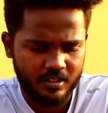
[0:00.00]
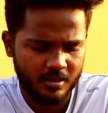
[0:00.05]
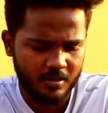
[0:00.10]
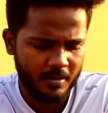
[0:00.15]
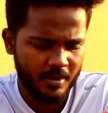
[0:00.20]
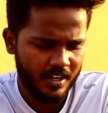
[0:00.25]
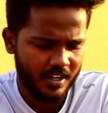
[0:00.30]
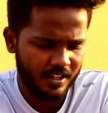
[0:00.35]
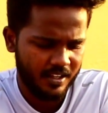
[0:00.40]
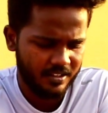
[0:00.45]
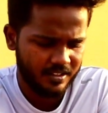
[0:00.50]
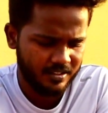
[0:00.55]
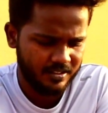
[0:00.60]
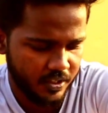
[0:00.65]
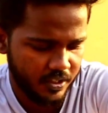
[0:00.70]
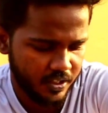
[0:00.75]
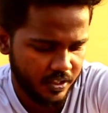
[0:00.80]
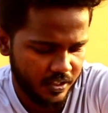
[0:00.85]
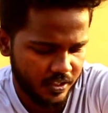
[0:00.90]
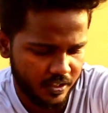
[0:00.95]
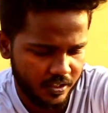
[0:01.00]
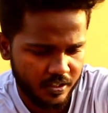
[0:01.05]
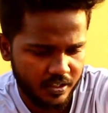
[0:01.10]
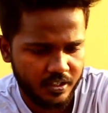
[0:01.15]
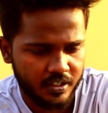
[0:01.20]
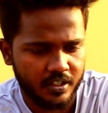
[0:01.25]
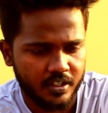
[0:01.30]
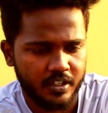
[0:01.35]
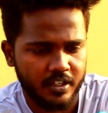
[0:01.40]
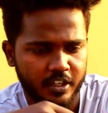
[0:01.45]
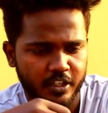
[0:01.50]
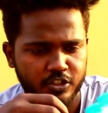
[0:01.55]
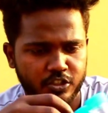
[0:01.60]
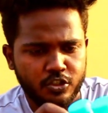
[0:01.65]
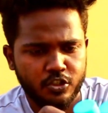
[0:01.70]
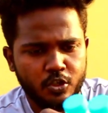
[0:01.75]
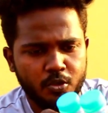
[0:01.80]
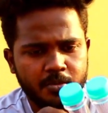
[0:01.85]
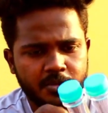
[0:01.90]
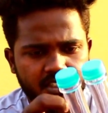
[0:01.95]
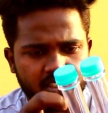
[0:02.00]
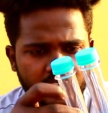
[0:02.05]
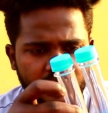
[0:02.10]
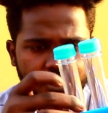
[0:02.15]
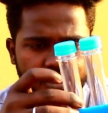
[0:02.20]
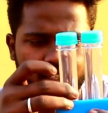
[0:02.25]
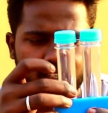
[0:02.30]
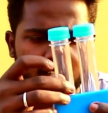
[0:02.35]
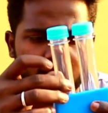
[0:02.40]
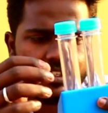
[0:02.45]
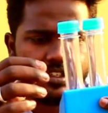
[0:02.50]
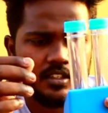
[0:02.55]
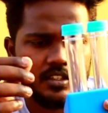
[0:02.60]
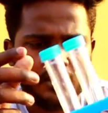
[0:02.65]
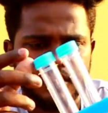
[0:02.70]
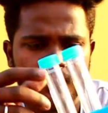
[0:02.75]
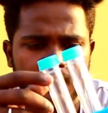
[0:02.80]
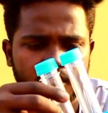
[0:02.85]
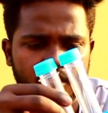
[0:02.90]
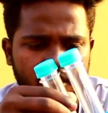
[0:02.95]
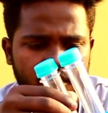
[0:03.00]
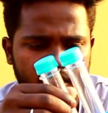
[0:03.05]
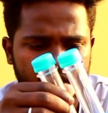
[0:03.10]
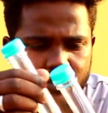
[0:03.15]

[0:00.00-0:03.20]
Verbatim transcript: இது பார்க்கலாம் இது எஸ்டியூப்ஸ் இருக்குது